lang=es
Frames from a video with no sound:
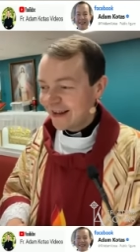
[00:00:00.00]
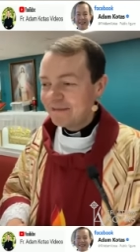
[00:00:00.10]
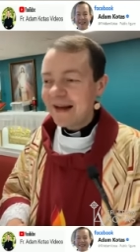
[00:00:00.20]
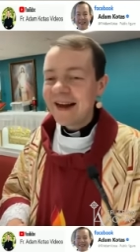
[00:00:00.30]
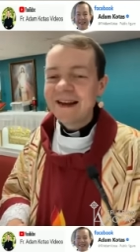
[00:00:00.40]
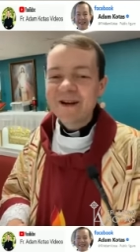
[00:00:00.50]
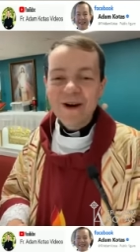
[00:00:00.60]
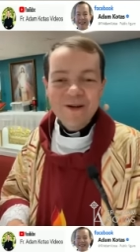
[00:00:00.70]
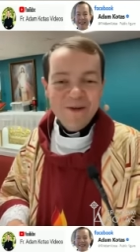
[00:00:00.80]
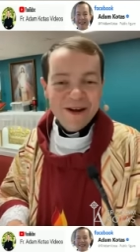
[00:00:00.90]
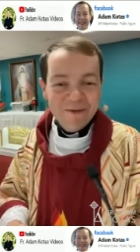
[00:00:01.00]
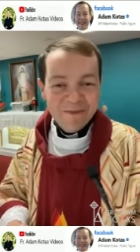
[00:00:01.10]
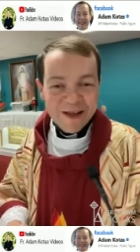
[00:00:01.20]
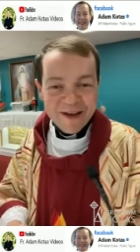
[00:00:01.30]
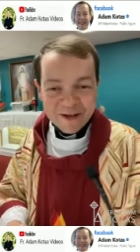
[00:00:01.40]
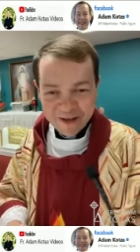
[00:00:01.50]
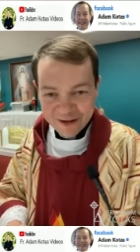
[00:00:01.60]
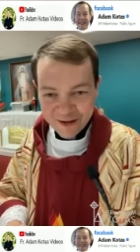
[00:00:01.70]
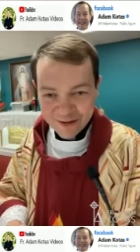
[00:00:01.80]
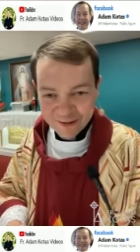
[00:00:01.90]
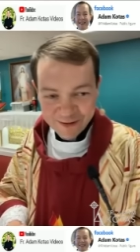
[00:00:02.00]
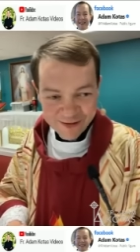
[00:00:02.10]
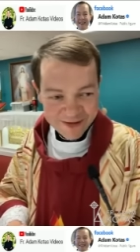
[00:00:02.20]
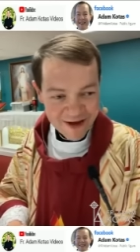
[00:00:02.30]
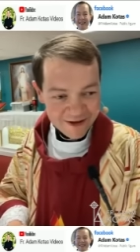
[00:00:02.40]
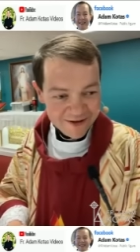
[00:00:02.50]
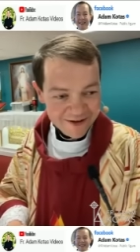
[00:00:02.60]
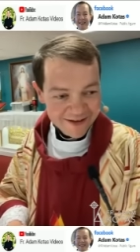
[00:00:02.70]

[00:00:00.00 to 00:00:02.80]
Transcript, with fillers: y para el colmo el ombligo todo sucio.